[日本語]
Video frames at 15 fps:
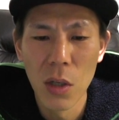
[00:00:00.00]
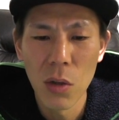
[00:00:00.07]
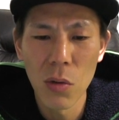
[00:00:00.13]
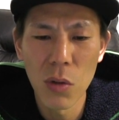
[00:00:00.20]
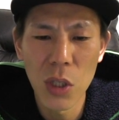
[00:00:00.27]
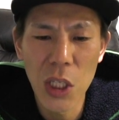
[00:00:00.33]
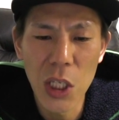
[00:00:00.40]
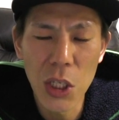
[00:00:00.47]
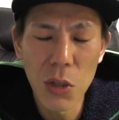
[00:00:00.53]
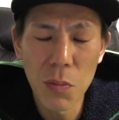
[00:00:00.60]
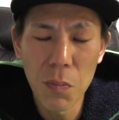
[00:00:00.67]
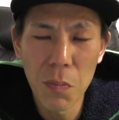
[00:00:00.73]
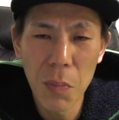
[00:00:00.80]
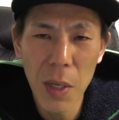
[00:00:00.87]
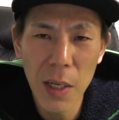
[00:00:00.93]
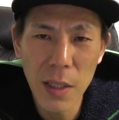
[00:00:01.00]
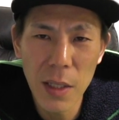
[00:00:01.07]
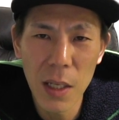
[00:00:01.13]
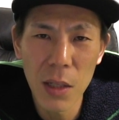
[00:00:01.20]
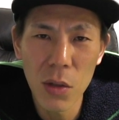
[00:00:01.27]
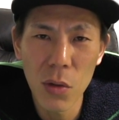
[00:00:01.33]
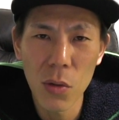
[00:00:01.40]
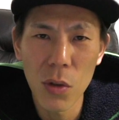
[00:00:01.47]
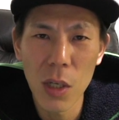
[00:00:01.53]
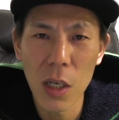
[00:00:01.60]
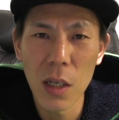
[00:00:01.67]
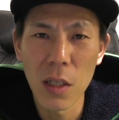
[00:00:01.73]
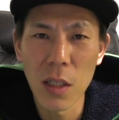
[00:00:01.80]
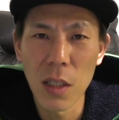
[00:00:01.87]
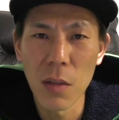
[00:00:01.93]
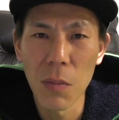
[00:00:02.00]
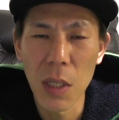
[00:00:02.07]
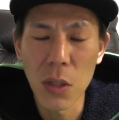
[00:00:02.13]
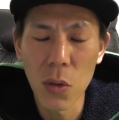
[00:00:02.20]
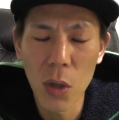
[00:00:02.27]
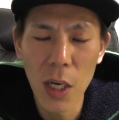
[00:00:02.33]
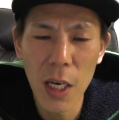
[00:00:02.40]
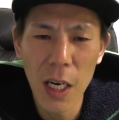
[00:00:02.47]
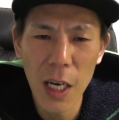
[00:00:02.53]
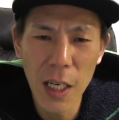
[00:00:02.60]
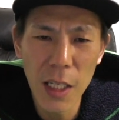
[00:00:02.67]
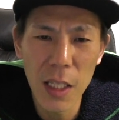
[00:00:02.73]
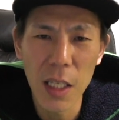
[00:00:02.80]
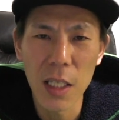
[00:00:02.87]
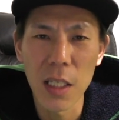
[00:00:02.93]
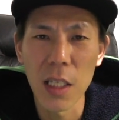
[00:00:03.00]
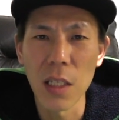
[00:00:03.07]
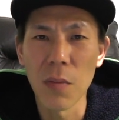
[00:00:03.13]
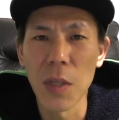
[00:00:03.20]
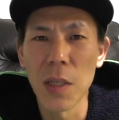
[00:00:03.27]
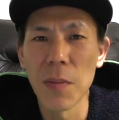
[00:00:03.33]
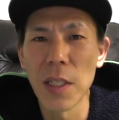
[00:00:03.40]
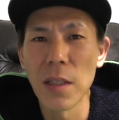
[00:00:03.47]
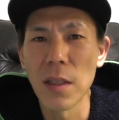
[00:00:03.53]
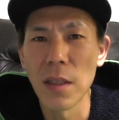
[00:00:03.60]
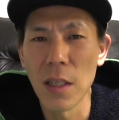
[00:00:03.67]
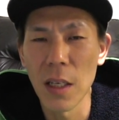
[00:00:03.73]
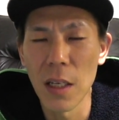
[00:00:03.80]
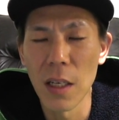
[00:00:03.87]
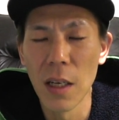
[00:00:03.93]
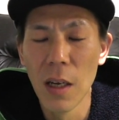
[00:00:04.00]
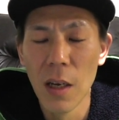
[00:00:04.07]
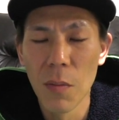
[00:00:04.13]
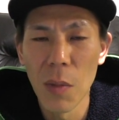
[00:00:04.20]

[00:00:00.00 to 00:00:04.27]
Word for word: この20%の中に、まあ、それが入ってきてしまいますんで、